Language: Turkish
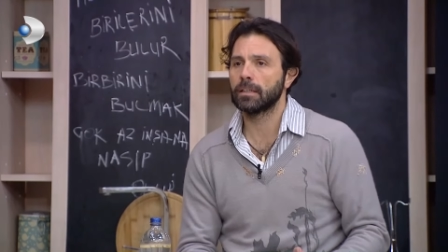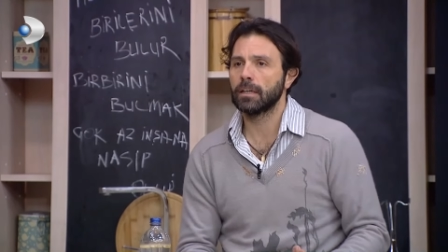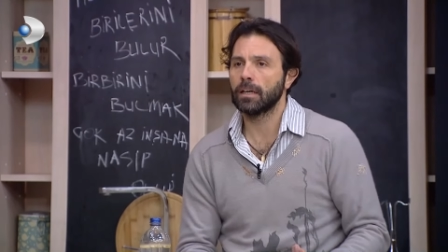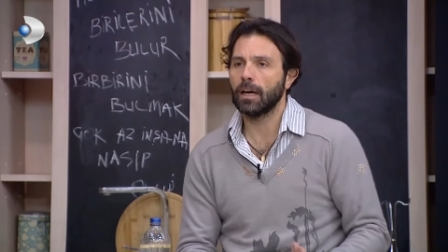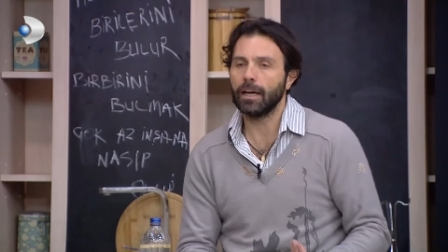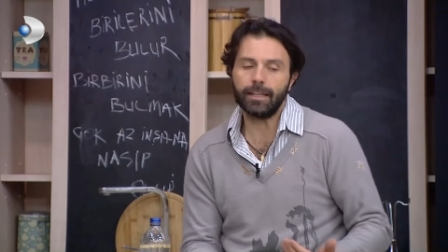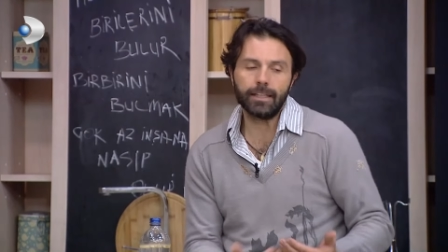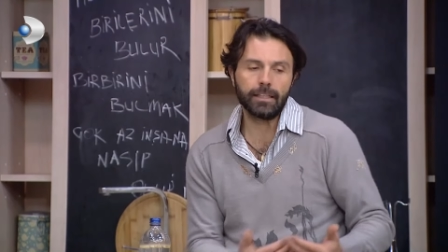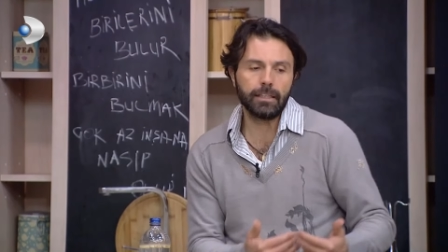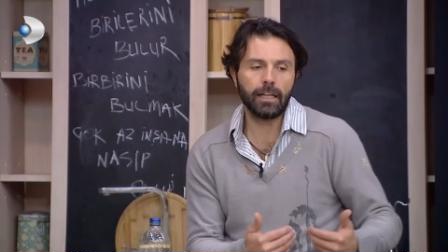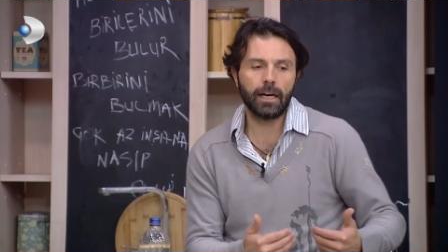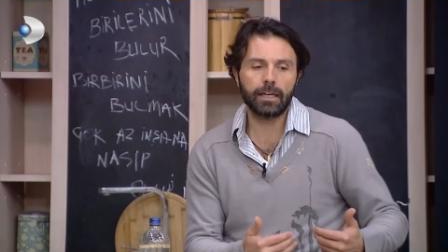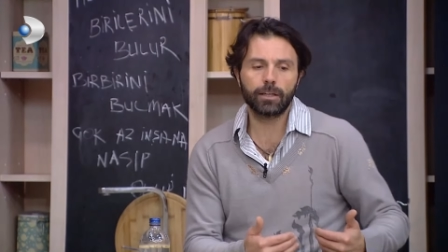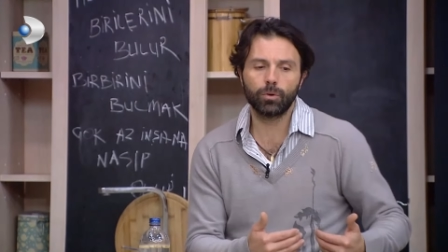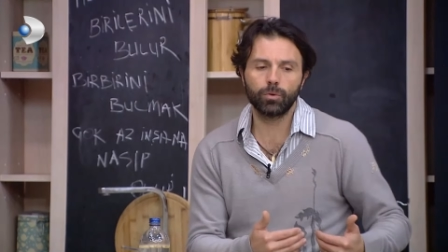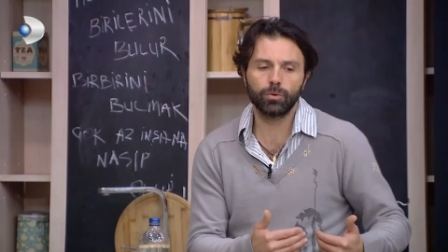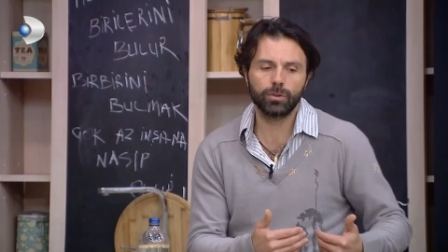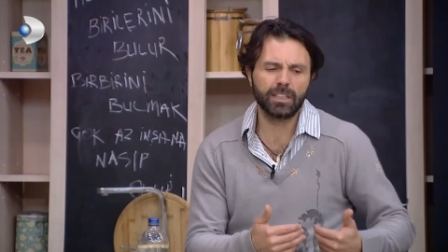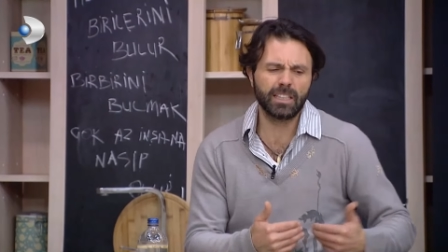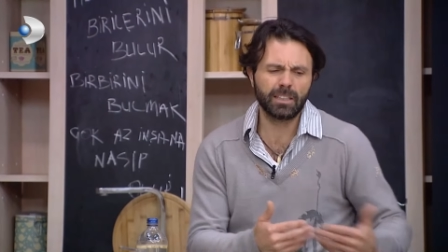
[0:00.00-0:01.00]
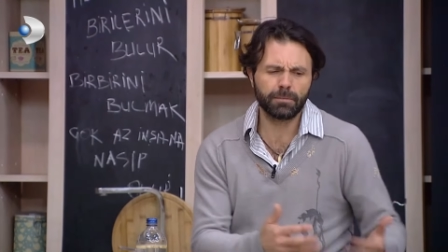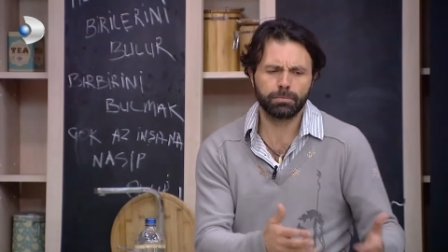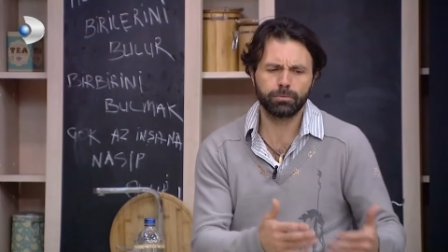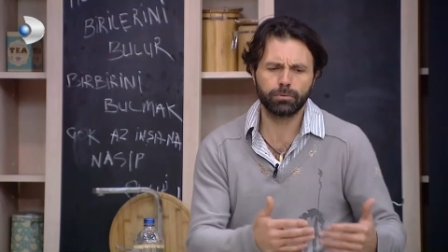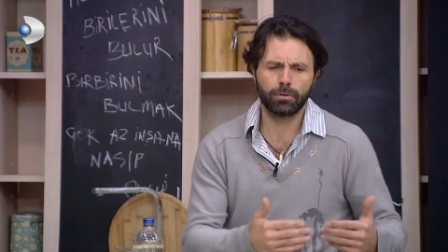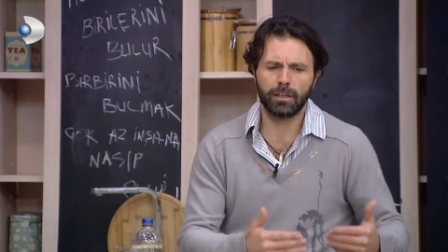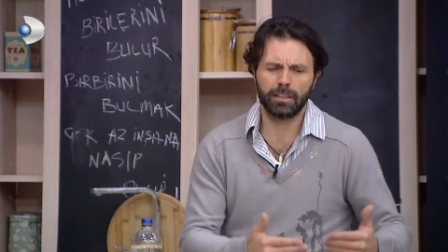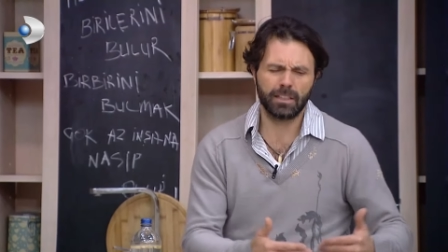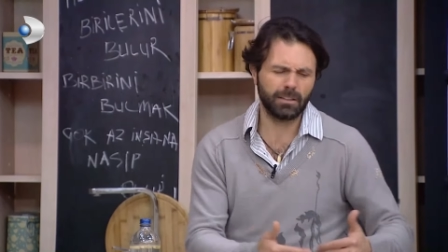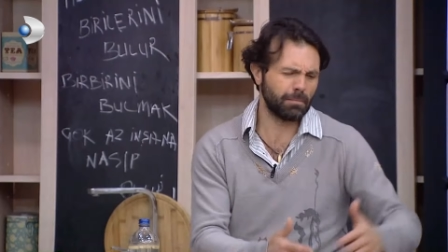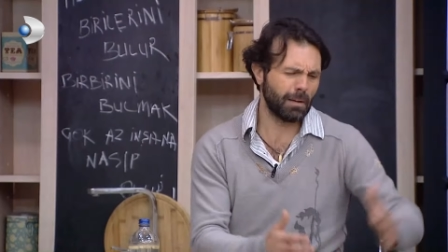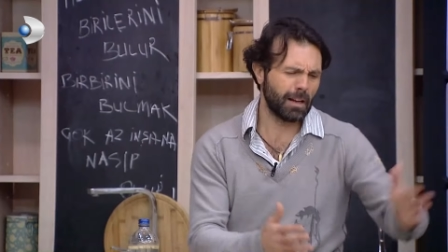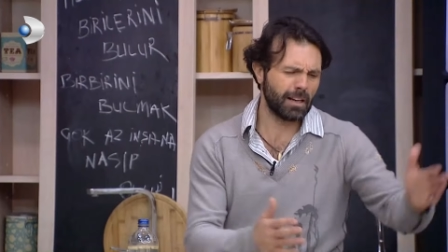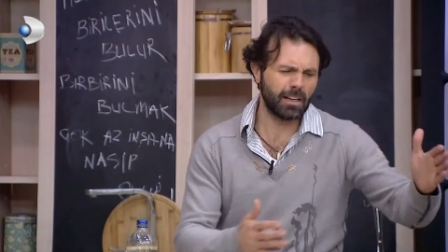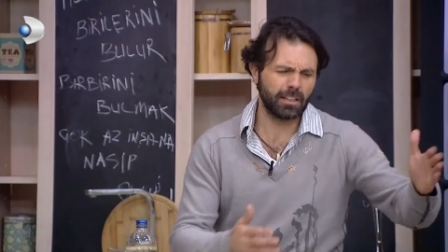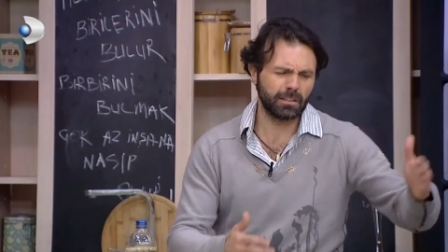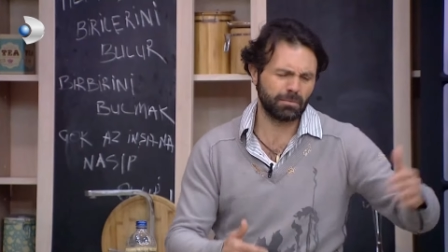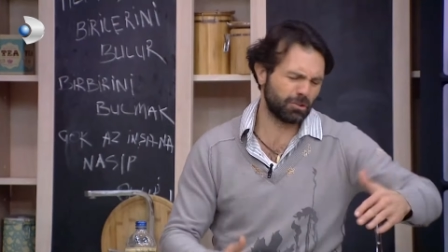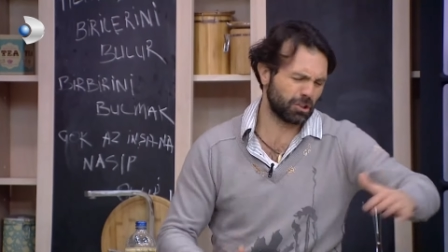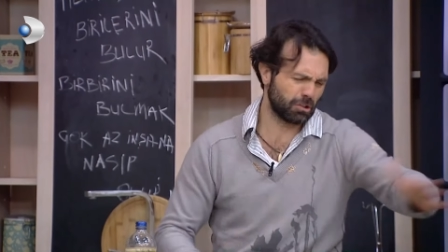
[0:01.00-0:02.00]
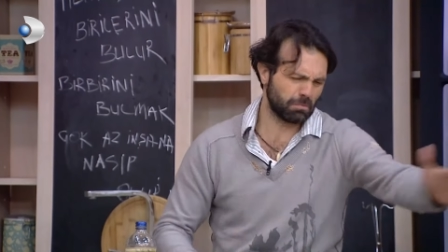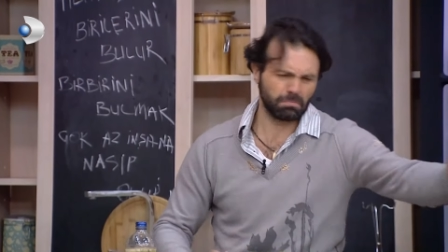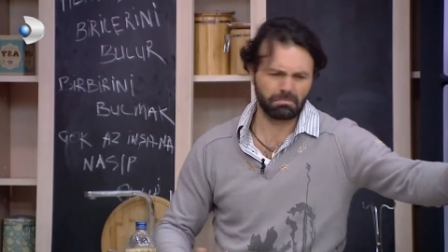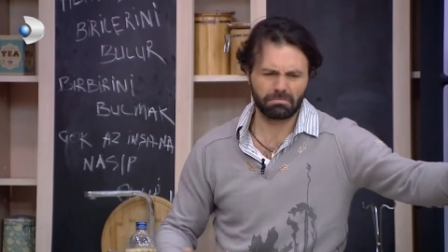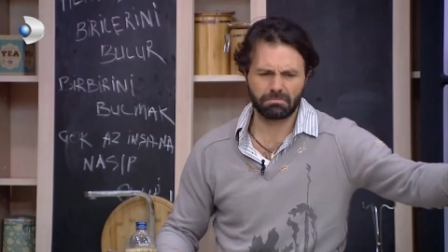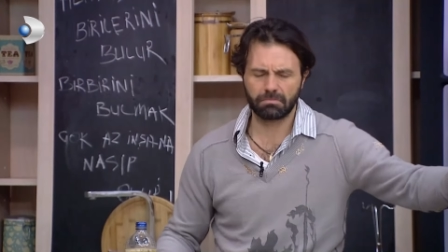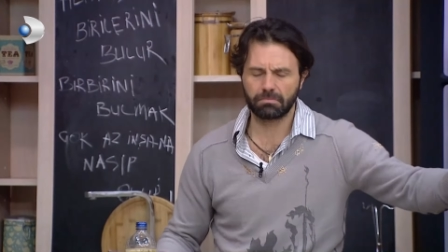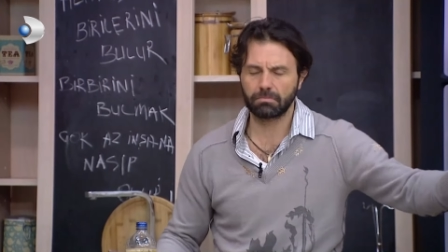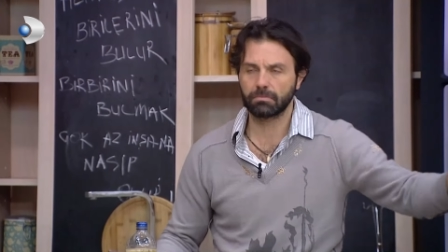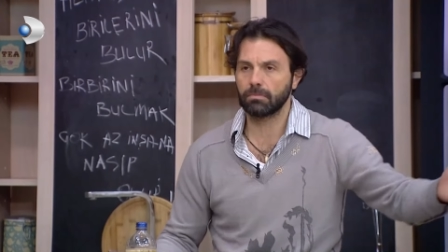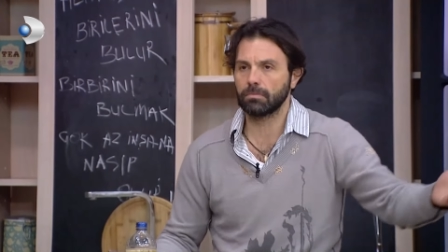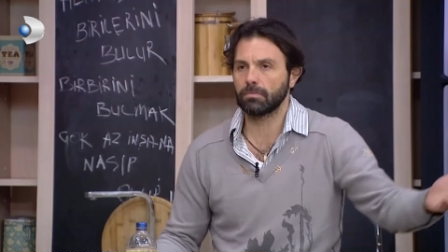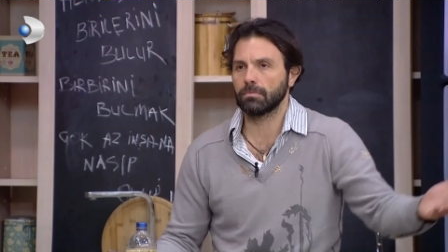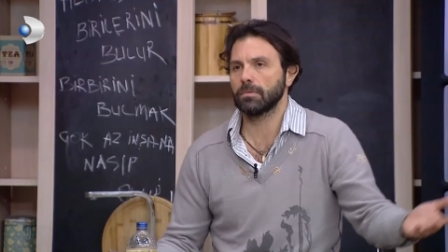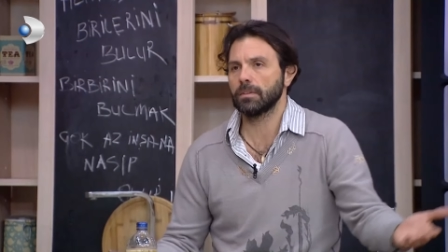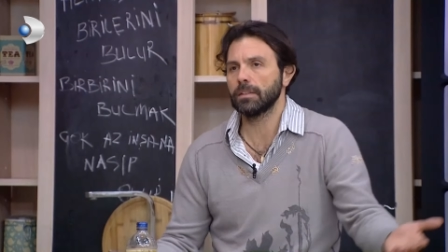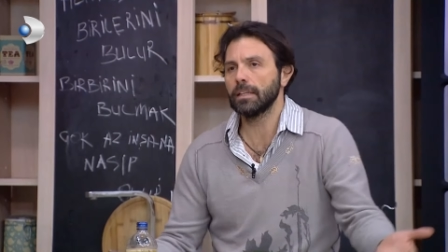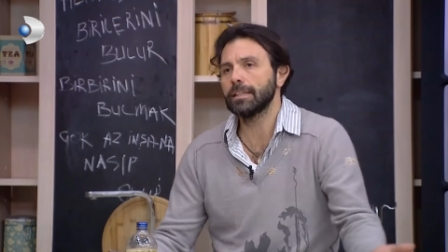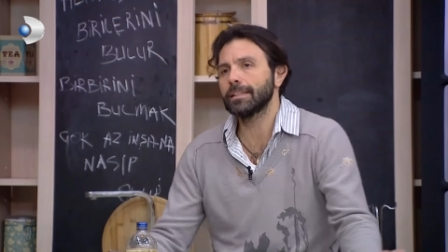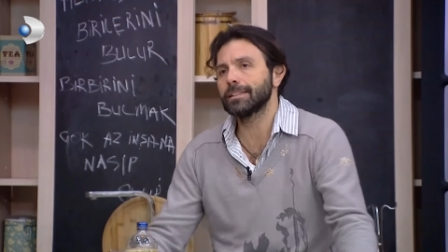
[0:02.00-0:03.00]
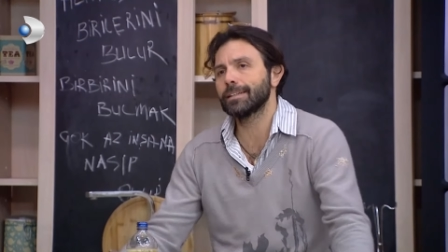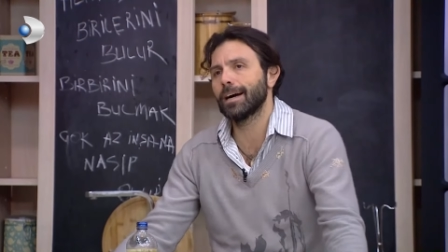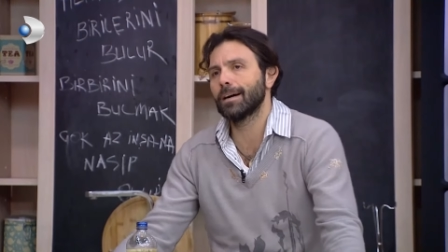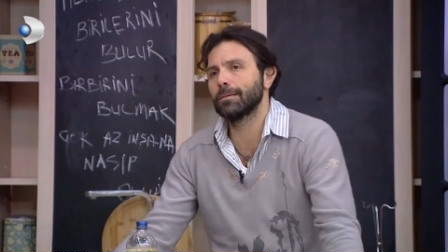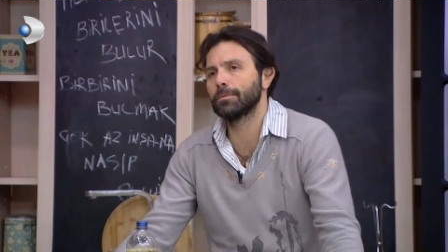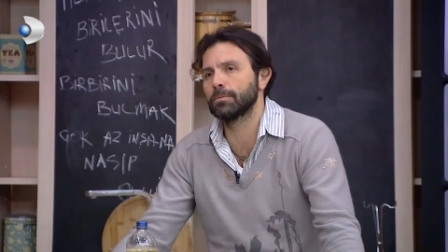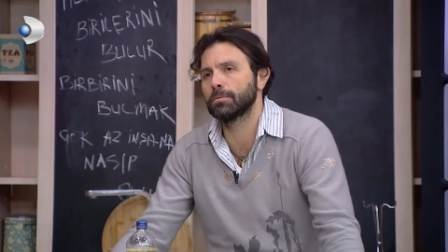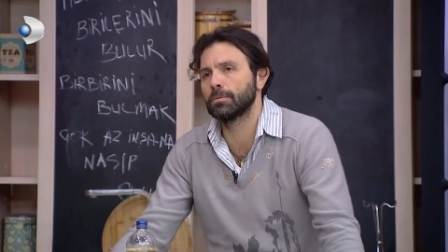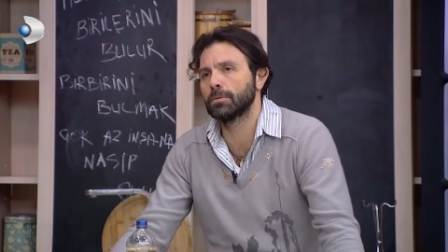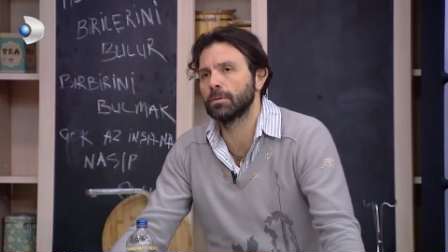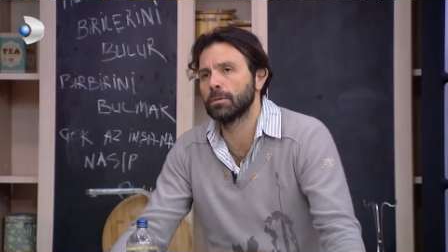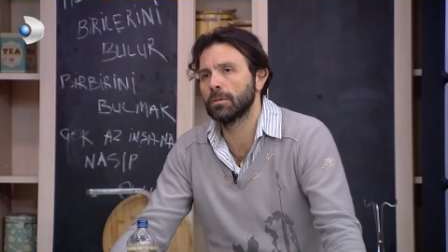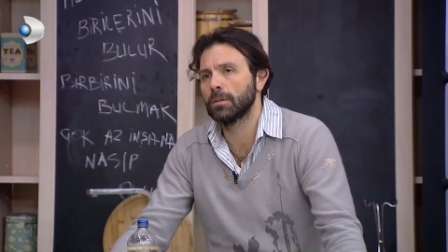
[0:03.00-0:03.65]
Yani illa ki onu git buradan gitmen lazım. Çık. Nedir abi bu?